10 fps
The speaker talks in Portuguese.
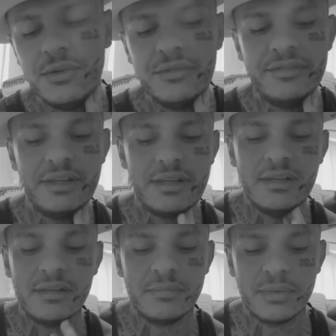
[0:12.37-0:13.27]
e ouvir
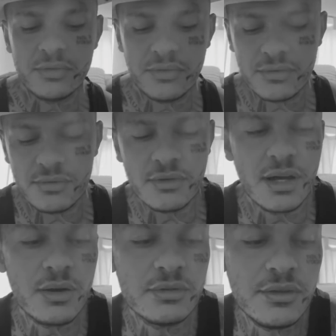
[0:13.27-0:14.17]
que, pô, seu, seu
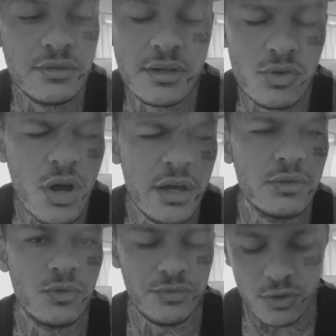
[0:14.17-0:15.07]
canal tá isso aqui, dói, eu
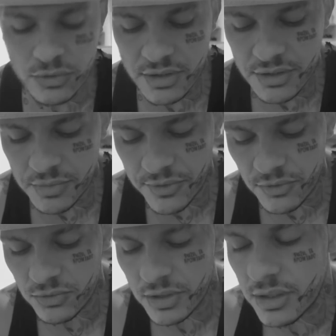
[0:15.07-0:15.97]
fico triste. Por isso
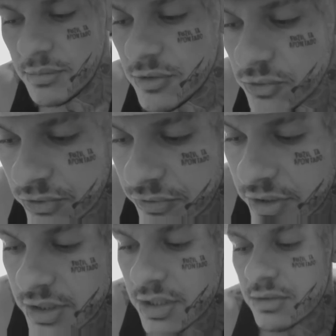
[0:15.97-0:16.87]
que eu tô aqui me
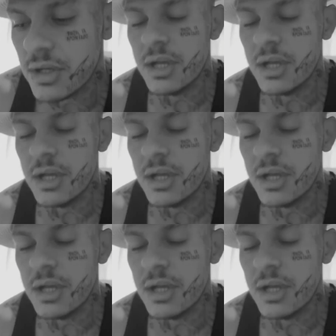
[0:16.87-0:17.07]
justificando.